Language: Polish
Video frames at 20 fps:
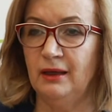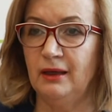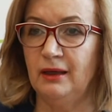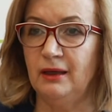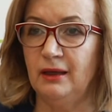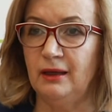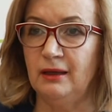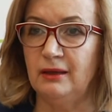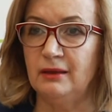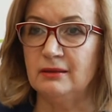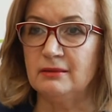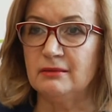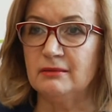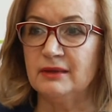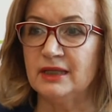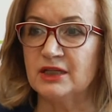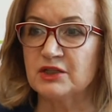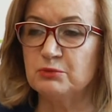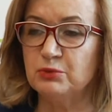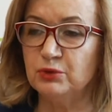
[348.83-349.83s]
E,
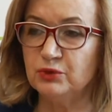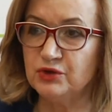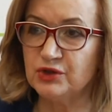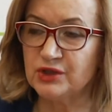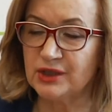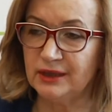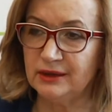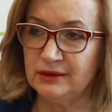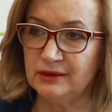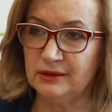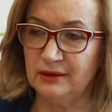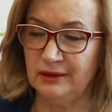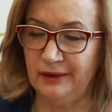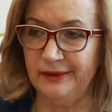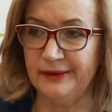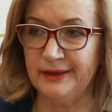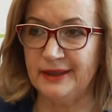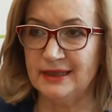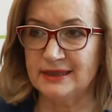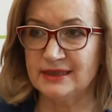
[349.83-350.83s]
nasz budżet
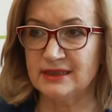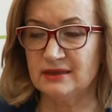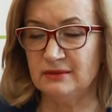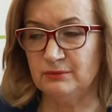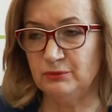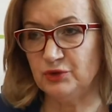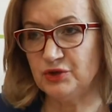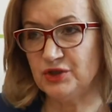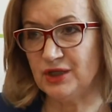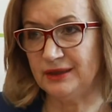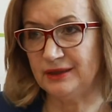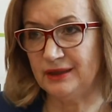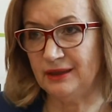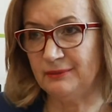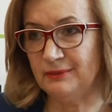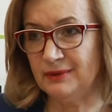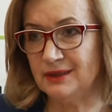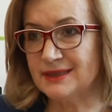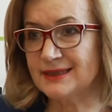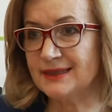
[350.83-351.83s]
e, jest
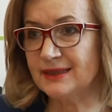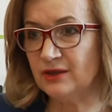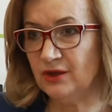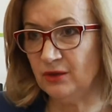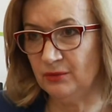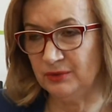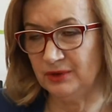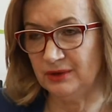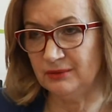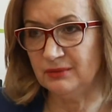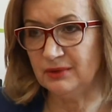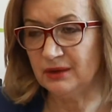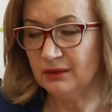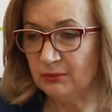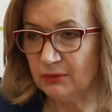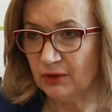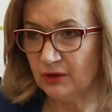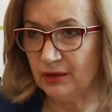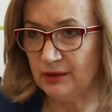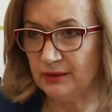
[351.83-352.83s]
budżetem skromnym,
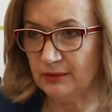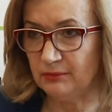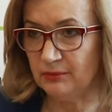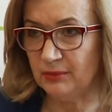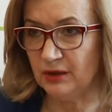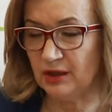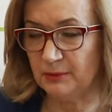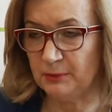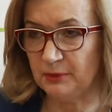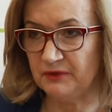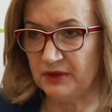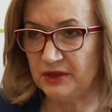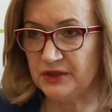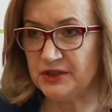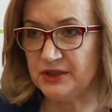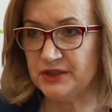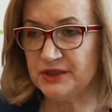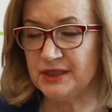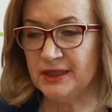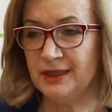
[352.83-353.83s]
mogę, mogę
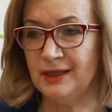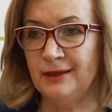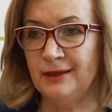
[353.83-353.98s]
powiedzieć,